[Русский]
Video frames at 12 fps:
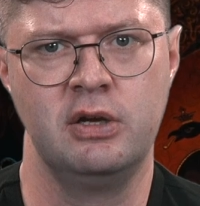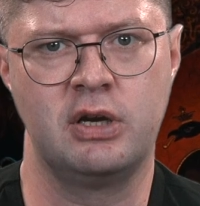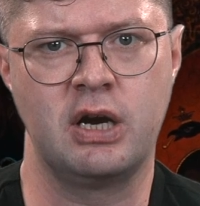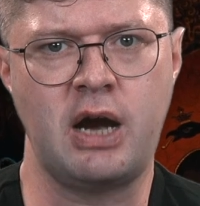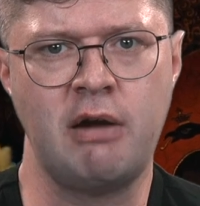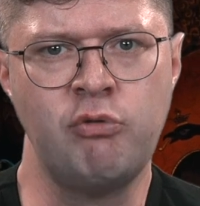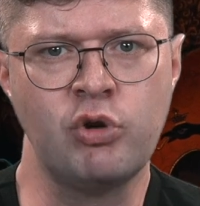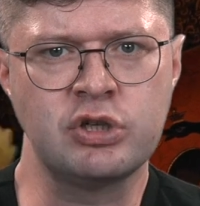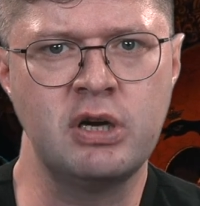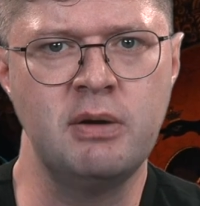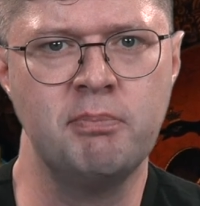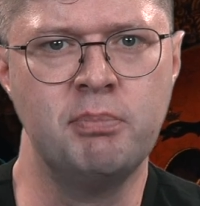Каково
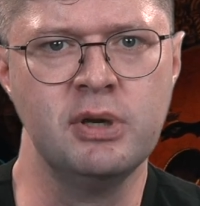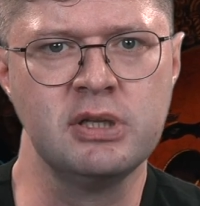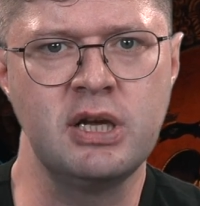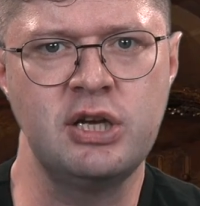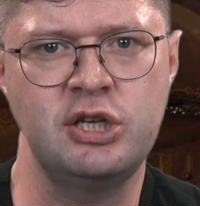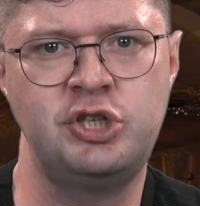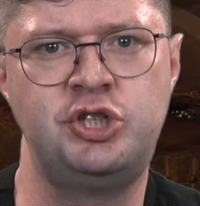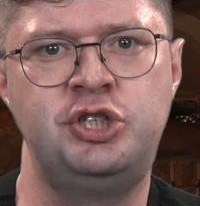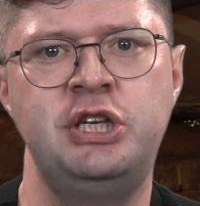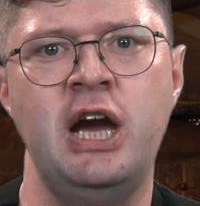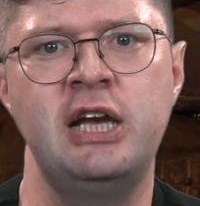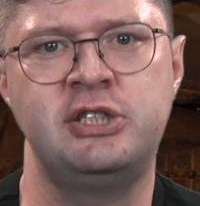же было
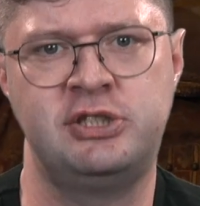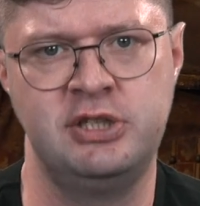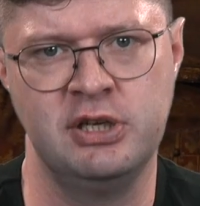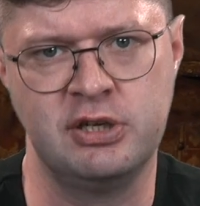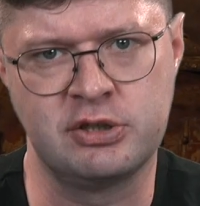счастье,